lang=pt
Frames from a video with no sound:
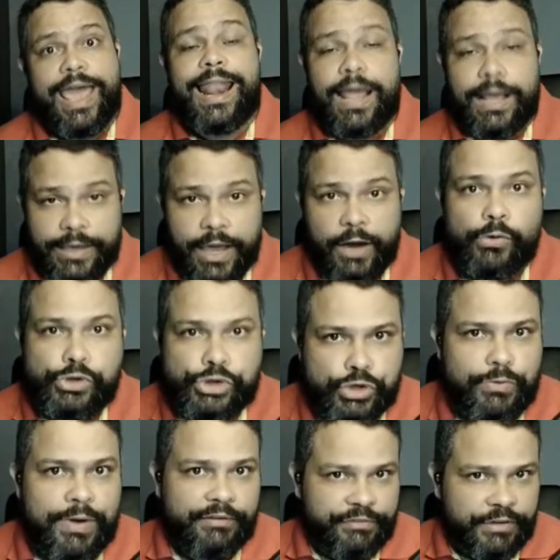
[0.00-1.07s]
ela quer
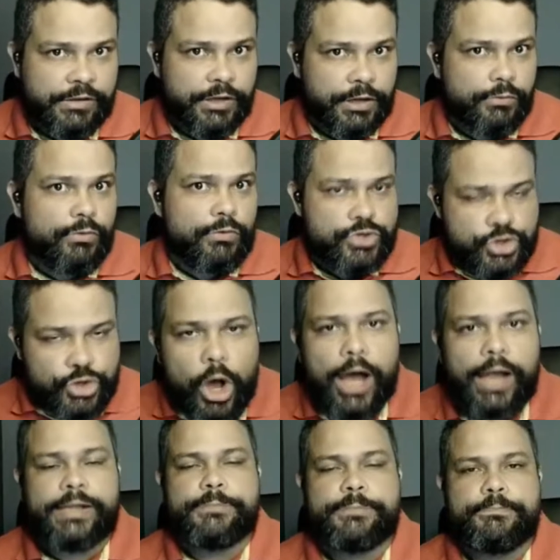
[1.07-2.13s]
continuar vendendo o
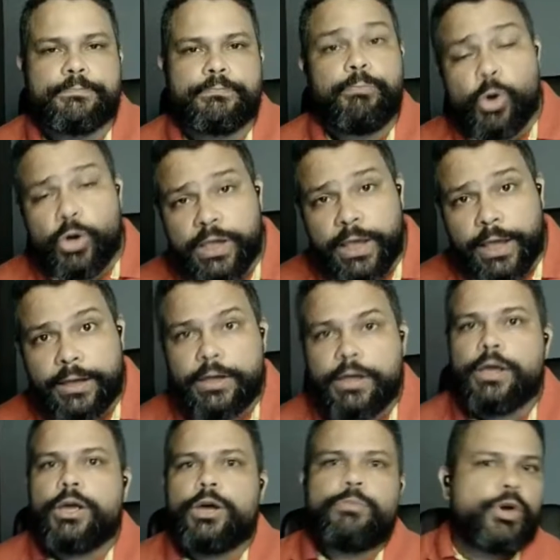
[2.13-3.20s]
console. Por quê?
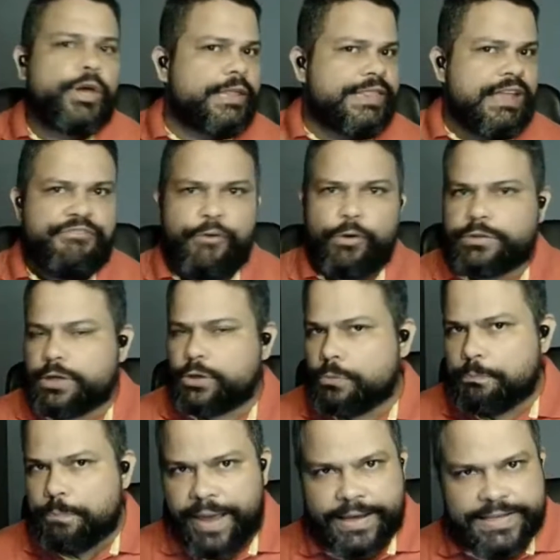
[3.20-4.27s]
Porque está
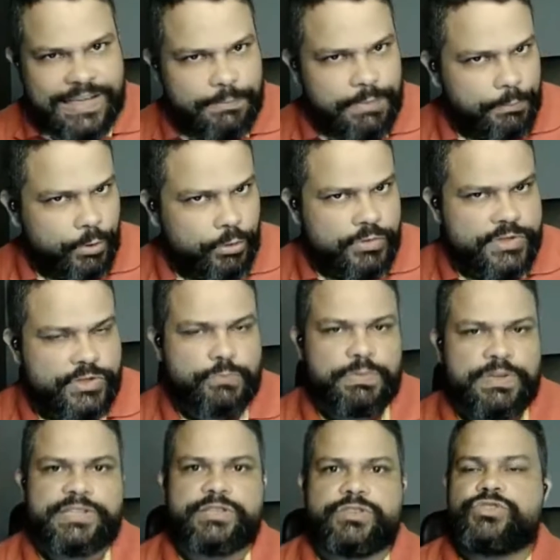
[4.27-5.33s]
faltando peça para produzir o
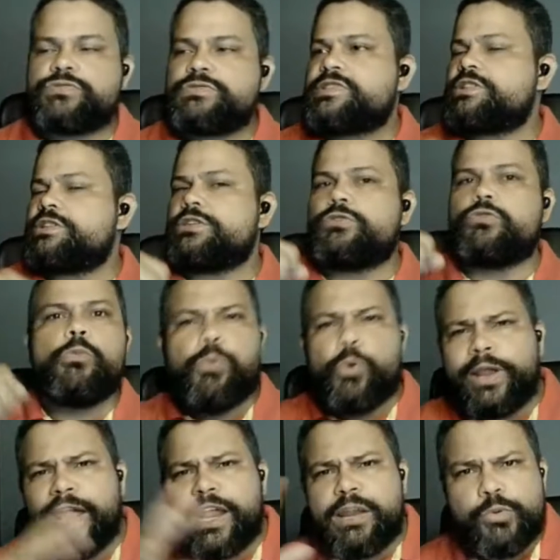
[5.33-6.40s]
PlayStation 5
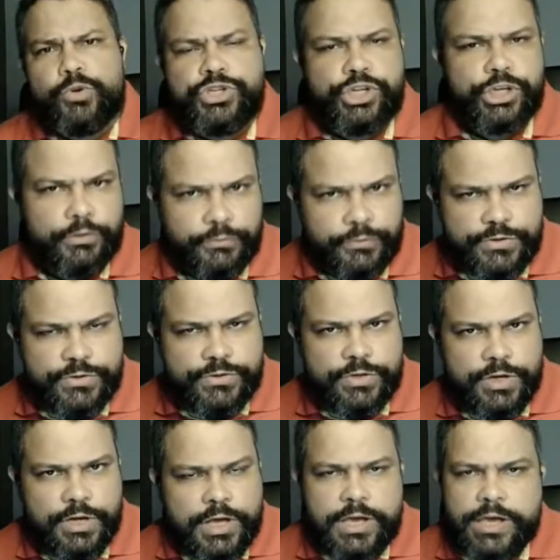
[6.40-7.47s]
por N
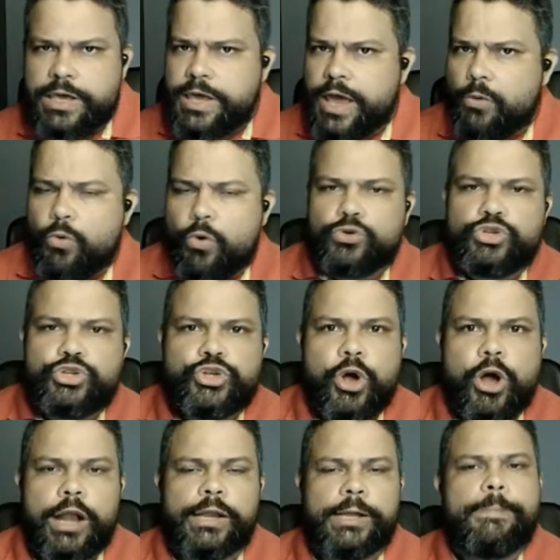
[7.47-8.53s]
motivos. E é um
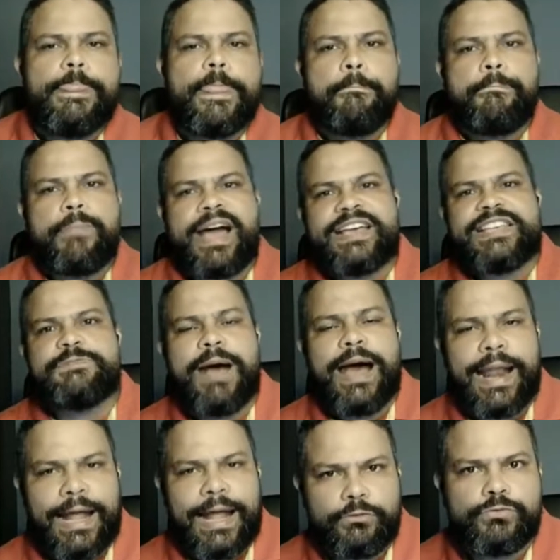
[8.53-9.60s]
console mais
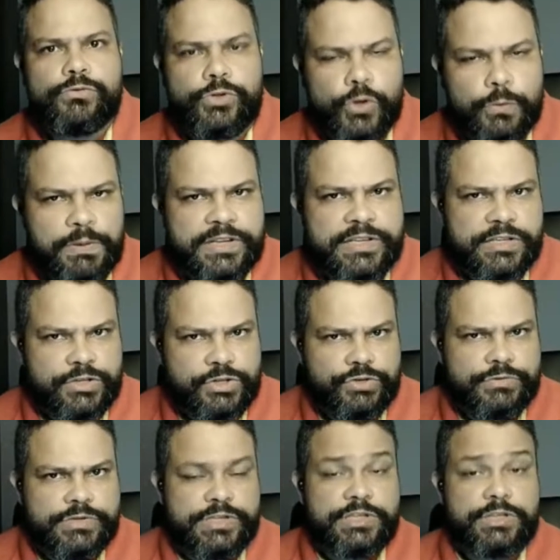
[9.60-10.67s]
barato do que o
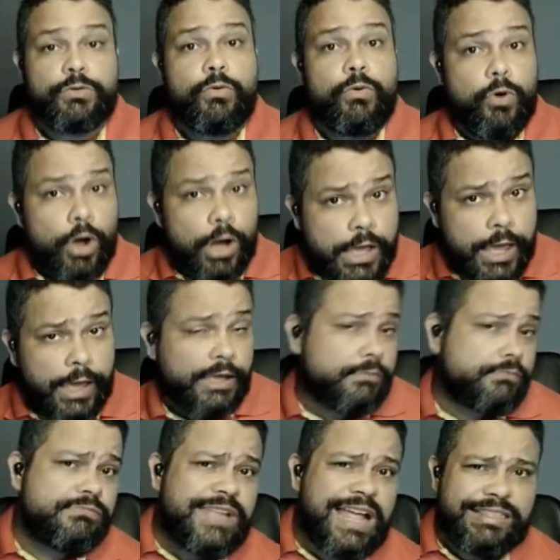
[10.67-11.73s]
PlayStation 5.
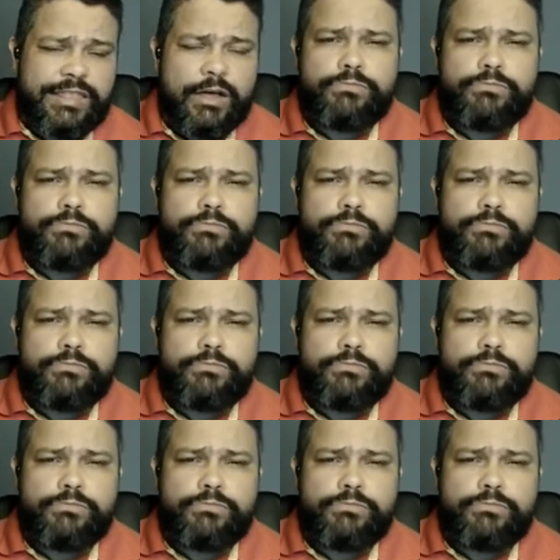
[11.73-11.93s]
Ok, tá